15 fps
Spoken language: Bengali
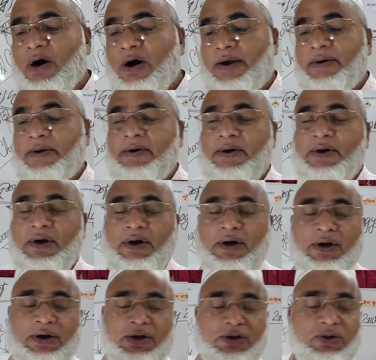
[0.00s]
হয়
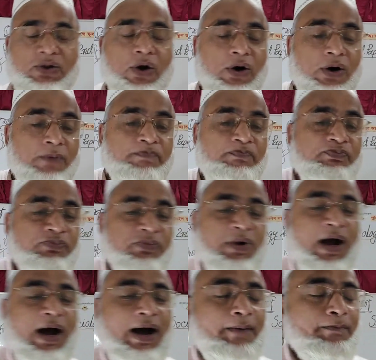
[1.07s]
তো
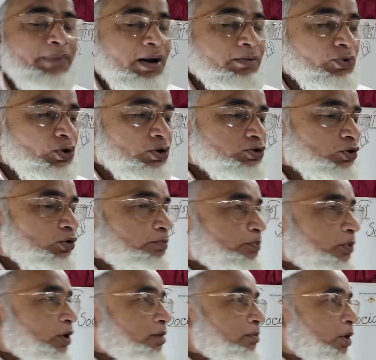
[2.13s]
আমরা মূলত
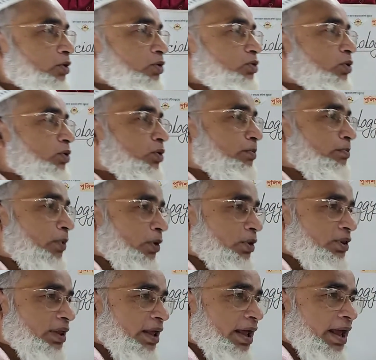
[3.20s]
পরিবর্তন
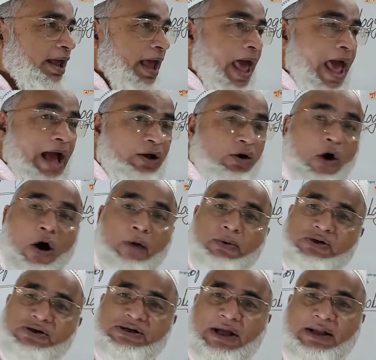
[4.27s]
বলতে এক
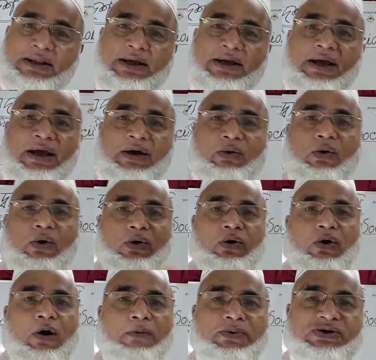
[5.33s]
অবস্থা থেকে অন্য
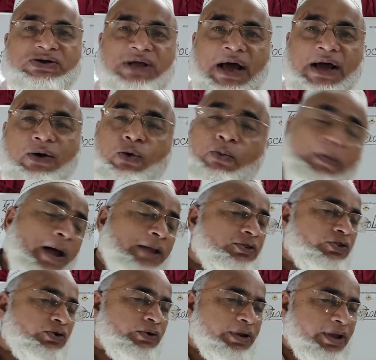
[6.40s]
অবস্থায়
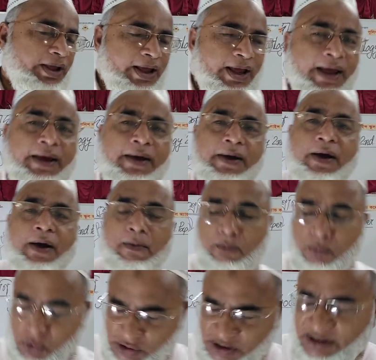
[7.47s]
রূপান্তরকে
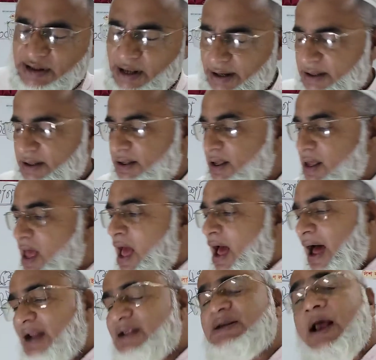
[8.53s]
বুঝে থাকি
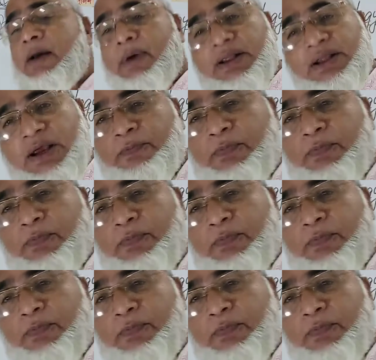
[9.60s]
আর সামাজিক